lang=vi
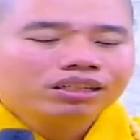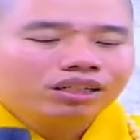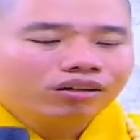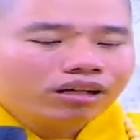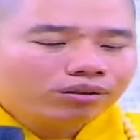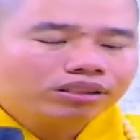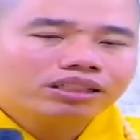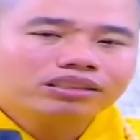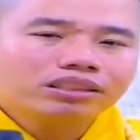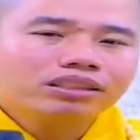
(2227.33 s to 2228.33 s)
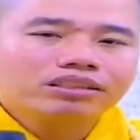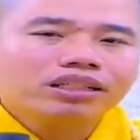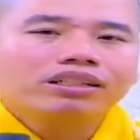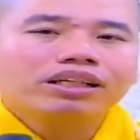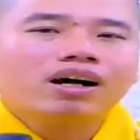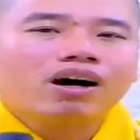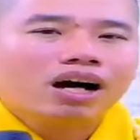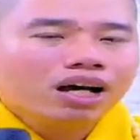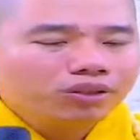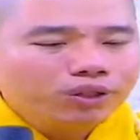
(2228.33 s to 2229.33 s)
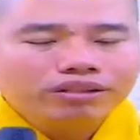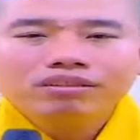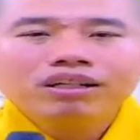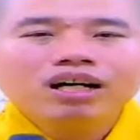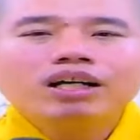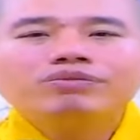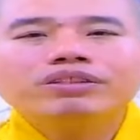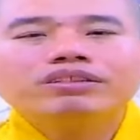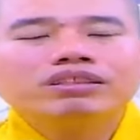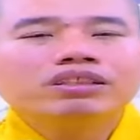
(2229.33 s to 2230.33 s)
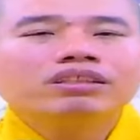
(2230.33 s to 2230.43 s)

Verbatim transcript: thì họ leo từ từ từ từ từ thì họ hết duyên hết phước